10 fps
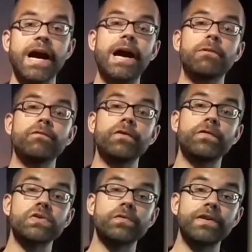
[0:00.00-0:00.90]
Aber wie
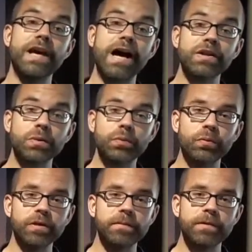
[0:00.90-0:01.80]
für so viele andere
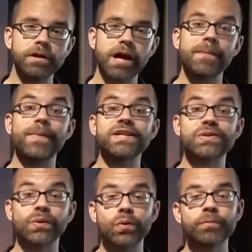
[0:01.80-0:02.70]
Probleme haben
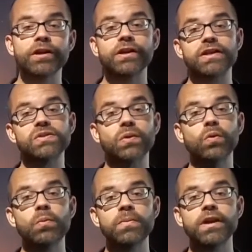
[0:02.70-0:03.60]
Astronominnen und
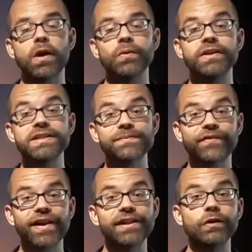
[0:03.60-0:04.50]
Astronomen auch in diesem
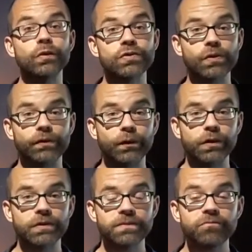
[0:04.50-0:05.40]
Fall eine Lösung
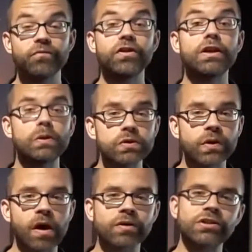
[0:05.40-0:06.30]
gefunden. Wie die Lösung
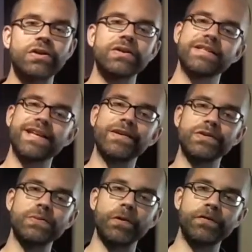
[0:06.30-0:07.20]
ausschaut, zeigt
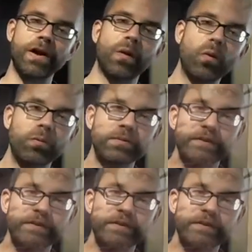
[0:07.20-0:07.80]
uns Wolfgang oben im